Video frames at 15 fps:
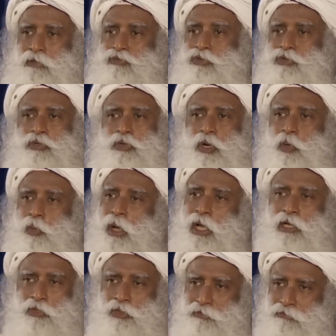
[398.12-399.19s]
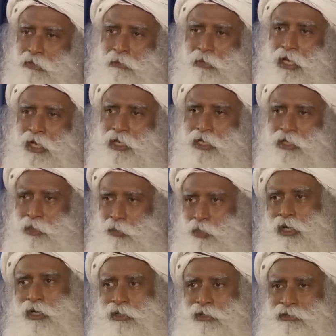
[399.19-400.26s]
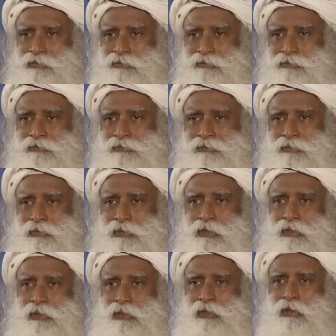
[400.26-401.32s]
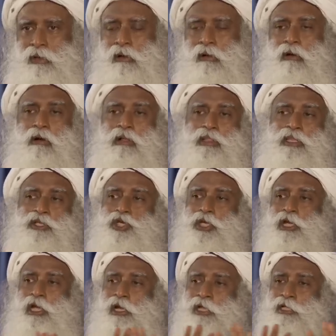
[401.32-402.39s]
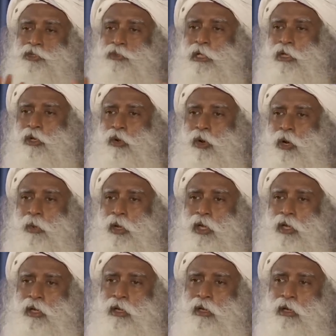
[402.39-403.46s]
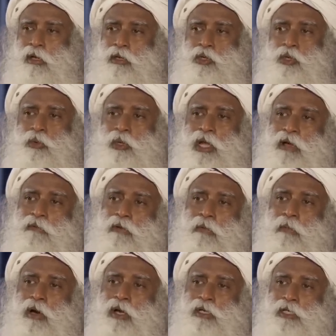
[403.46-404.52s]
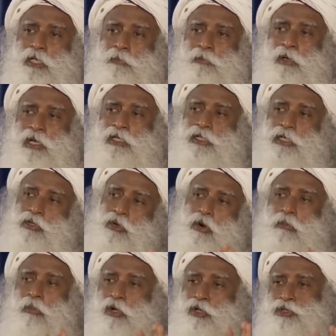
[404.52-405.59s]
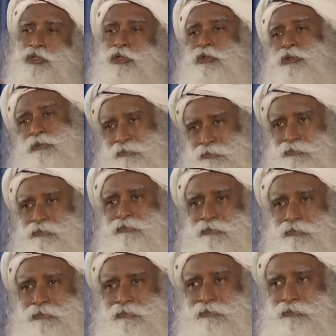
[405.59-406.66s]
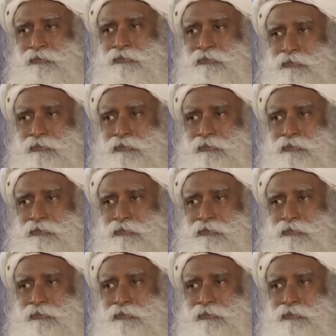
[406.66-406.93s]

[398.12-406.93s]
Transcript: Вы действительно поработите женщин. Если вы не будете ценить женское начало, в мире исчезнет вся красота и нежность. Ваши